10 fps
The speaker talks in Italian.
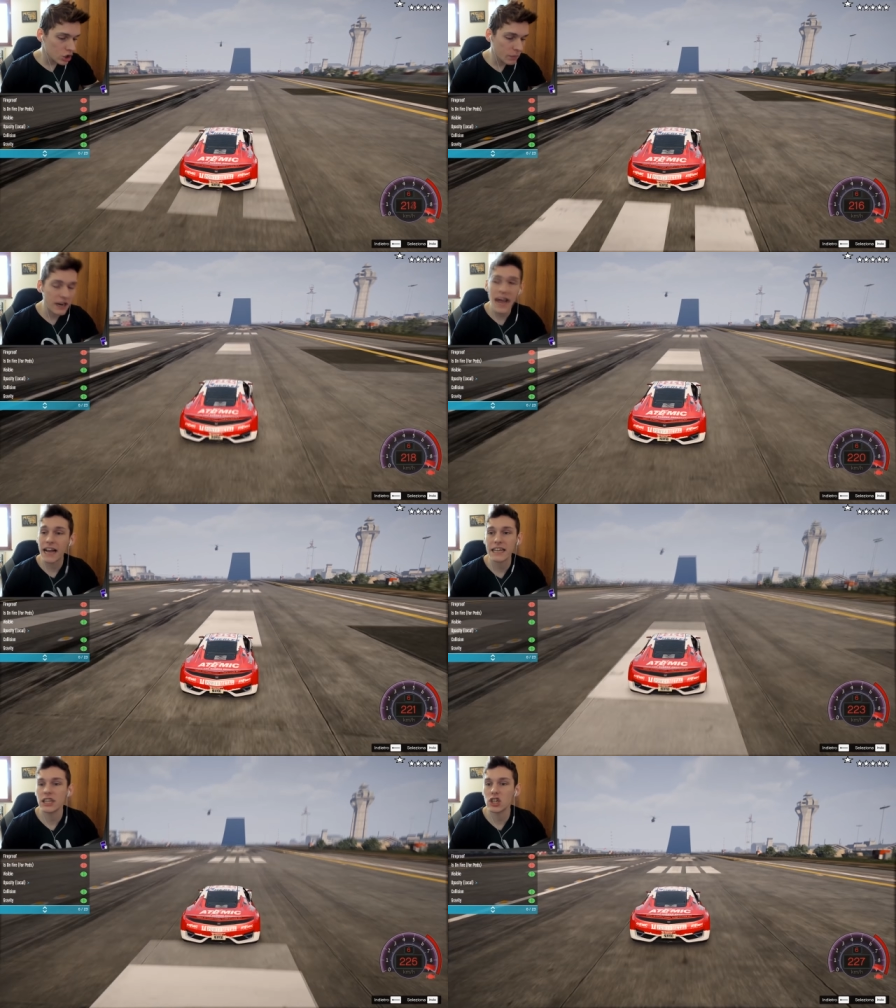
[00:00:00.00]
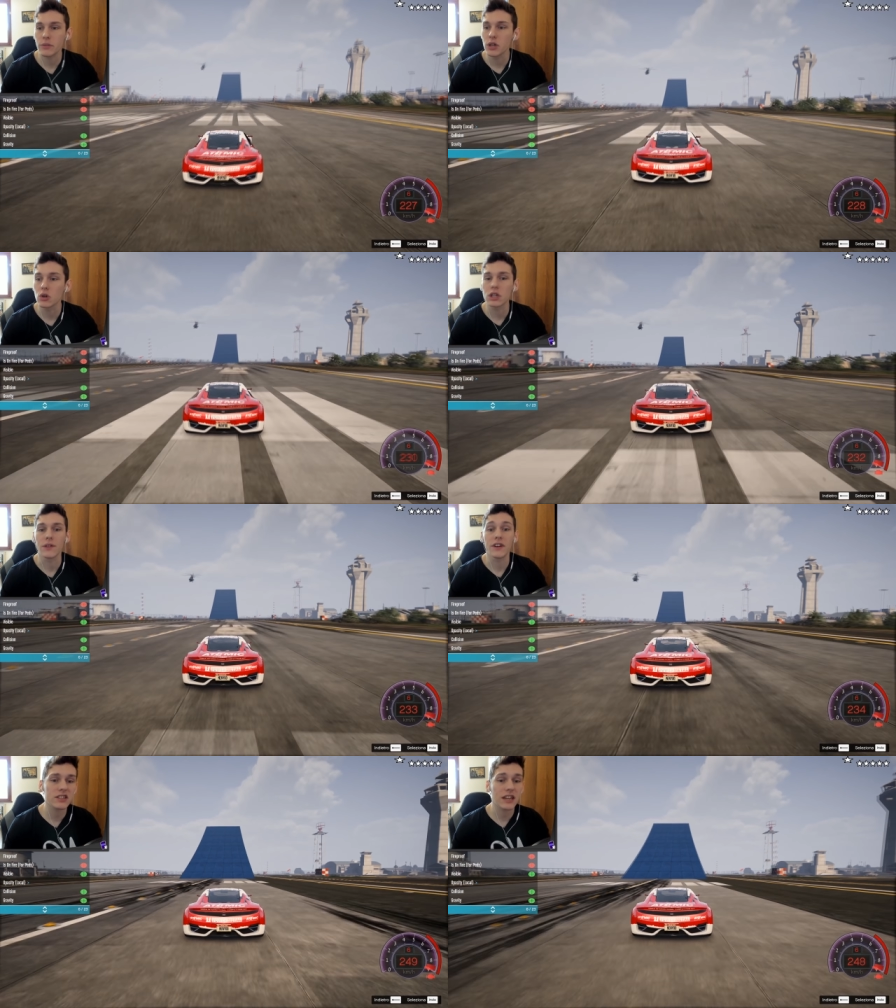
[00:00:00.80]
Dopo neanche 10
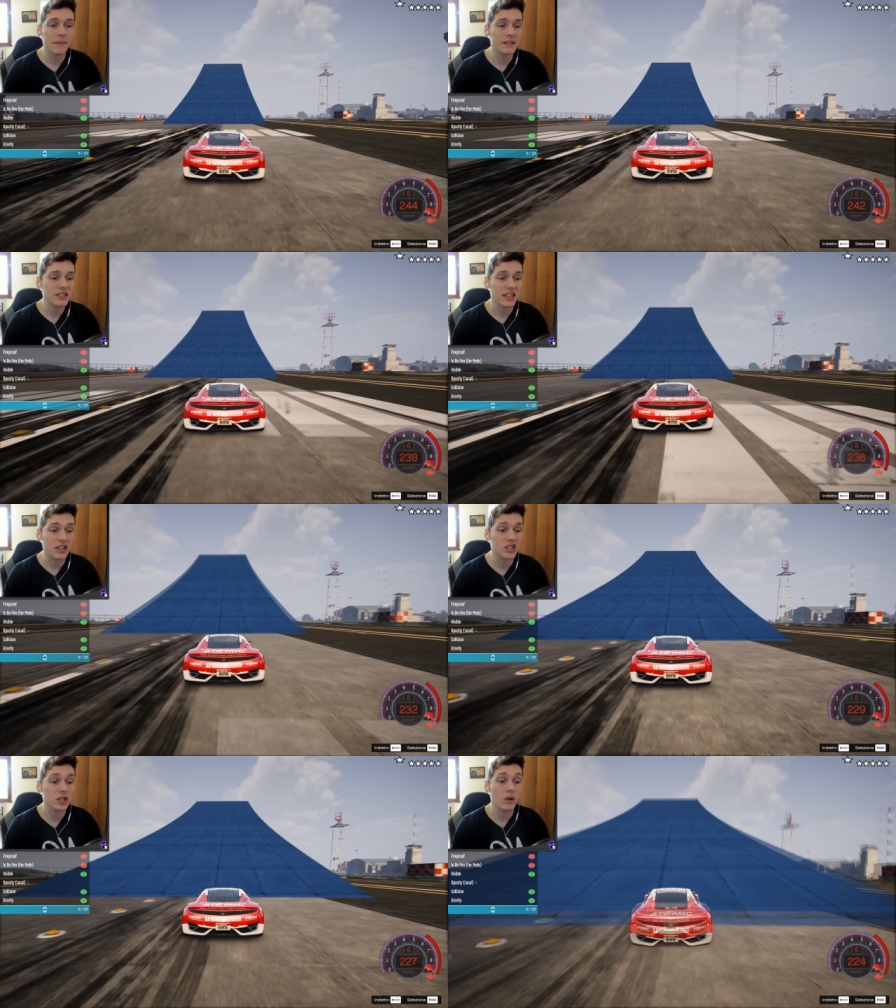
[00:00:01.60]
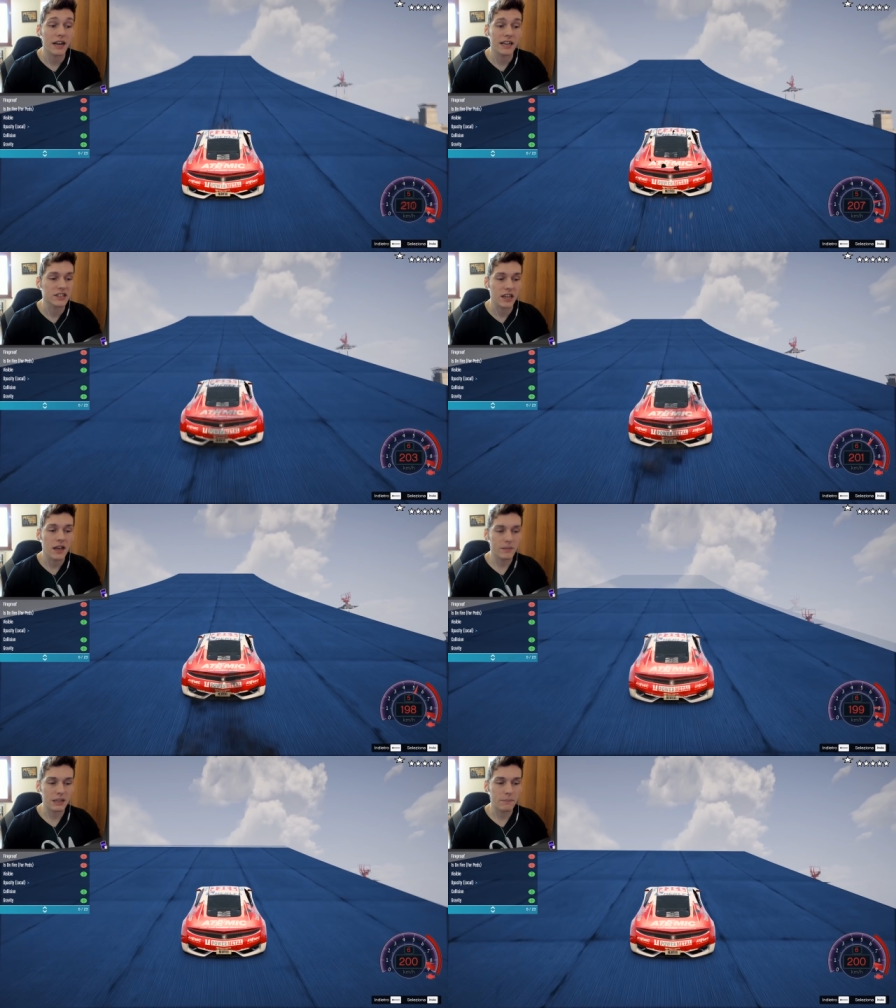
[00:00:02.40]
minuti, invece, stranamente sta reggendo, anche
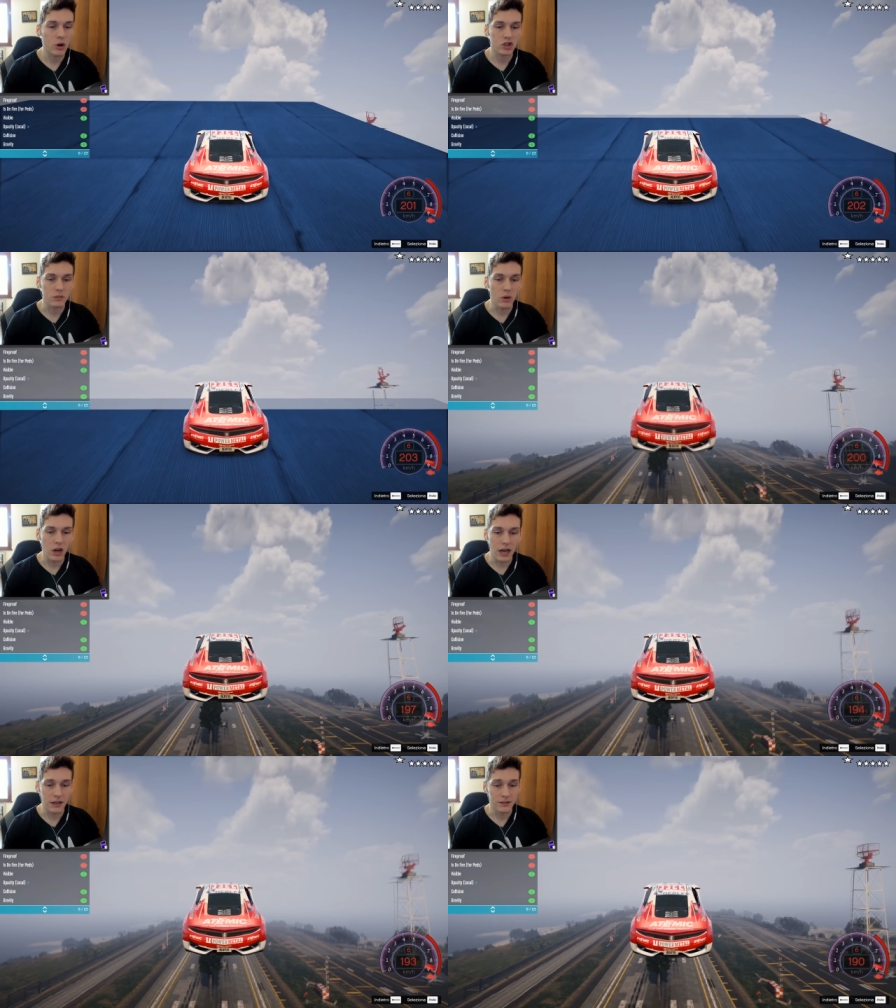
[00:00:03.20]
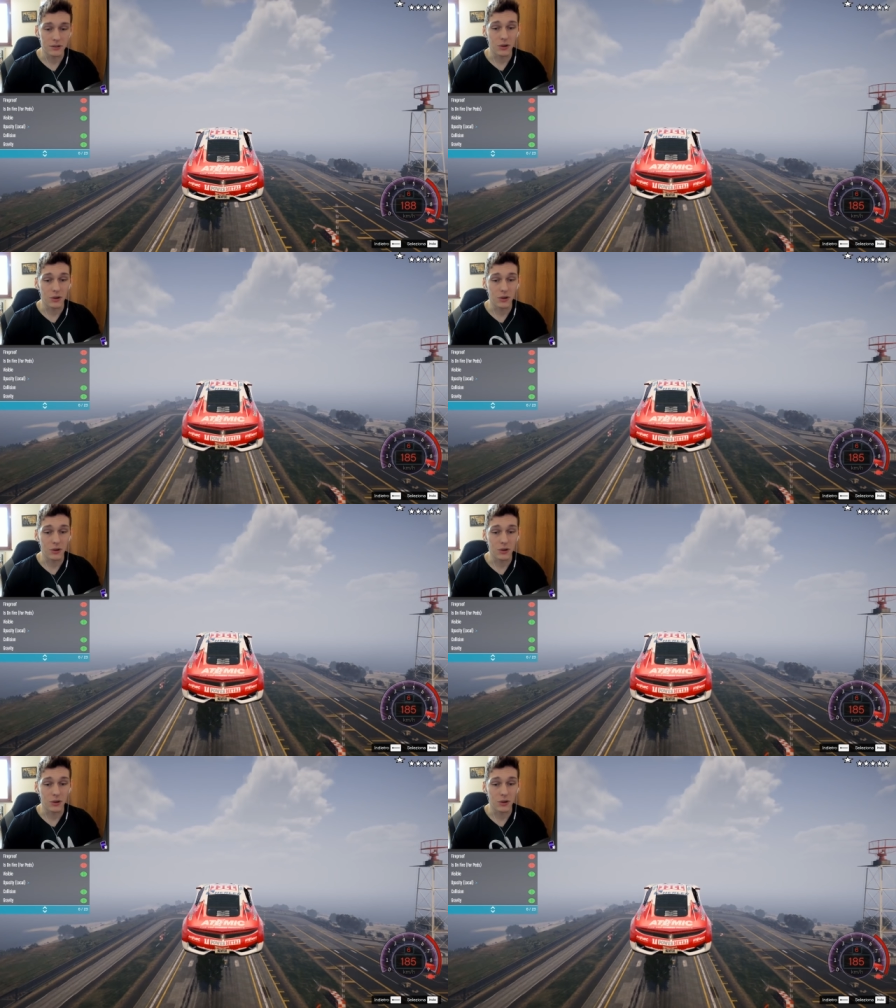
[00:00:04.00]
se, come tra poco ci molla,